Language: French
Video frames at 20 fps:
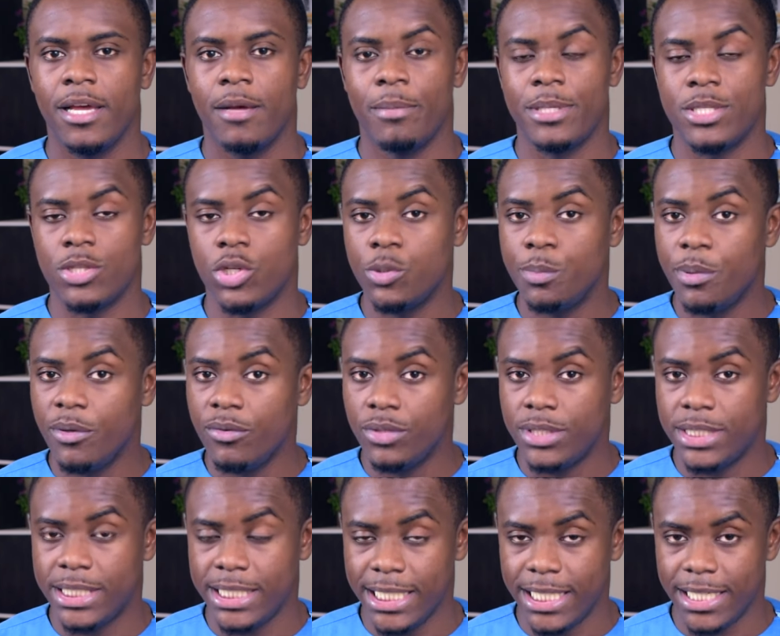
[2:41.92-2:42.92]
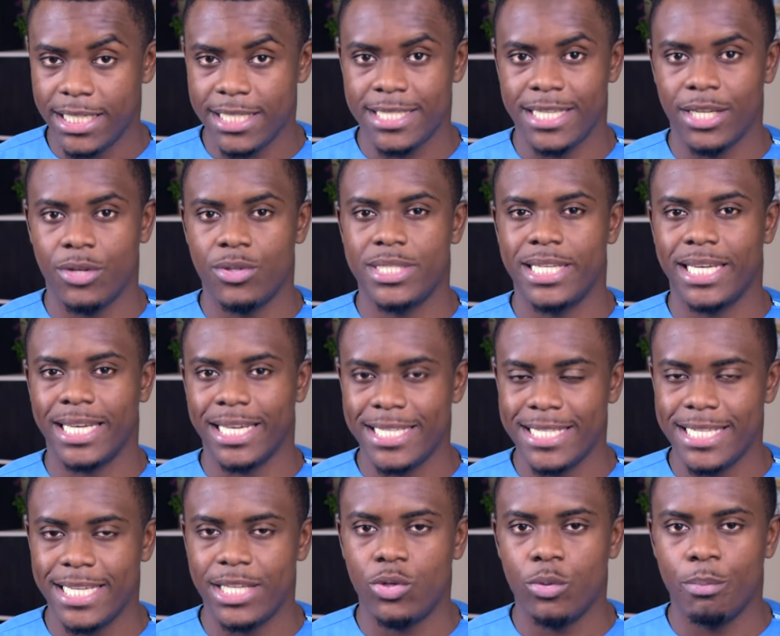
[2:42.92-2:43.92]
Mais ce que je peux vous dire, c'est que c'est
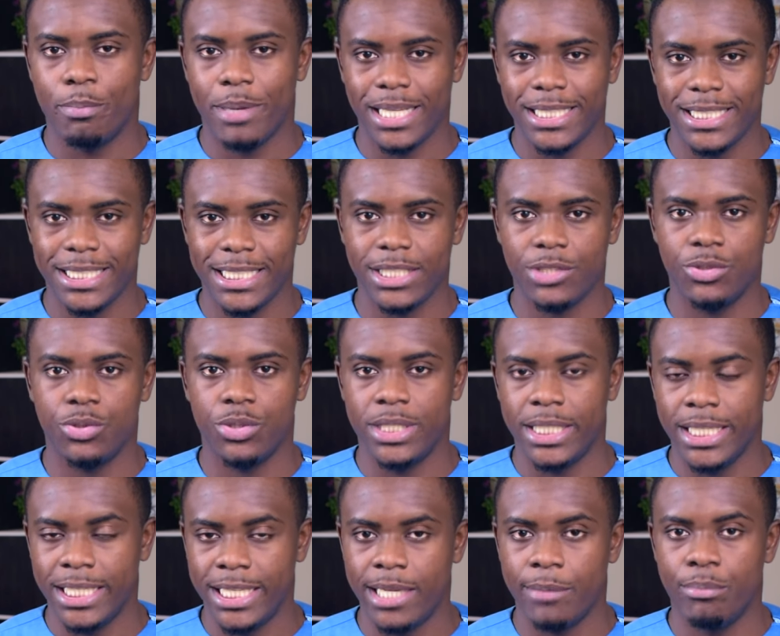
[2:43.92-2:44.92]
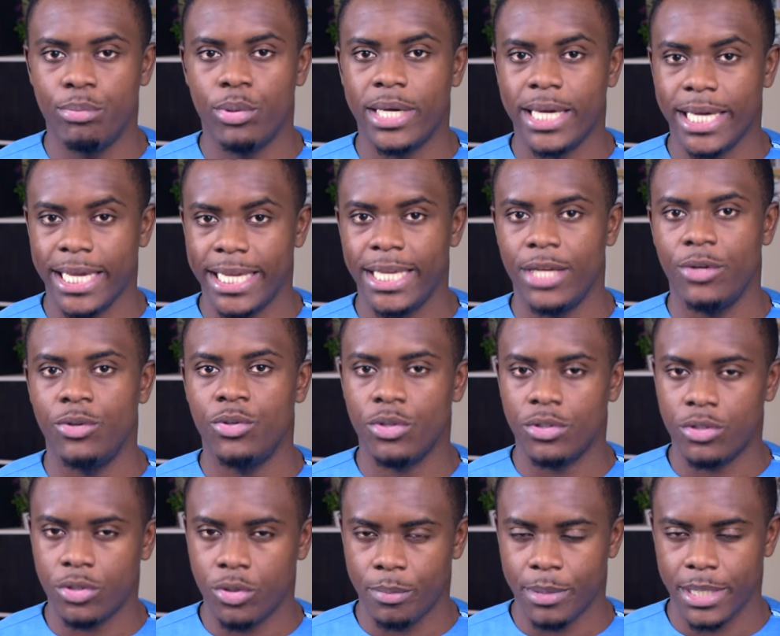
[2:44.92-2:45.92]
risqué de partir d'une idée pour créer une
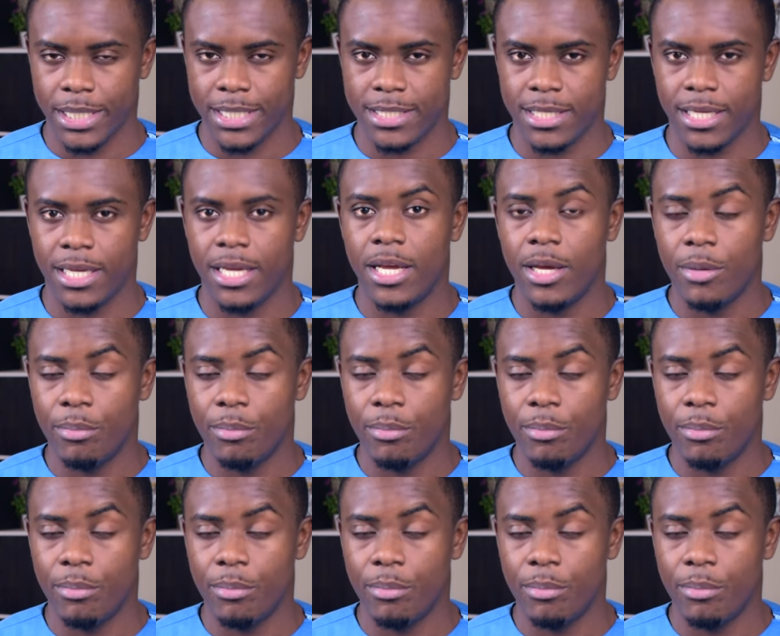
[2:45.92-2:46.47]
entreprise.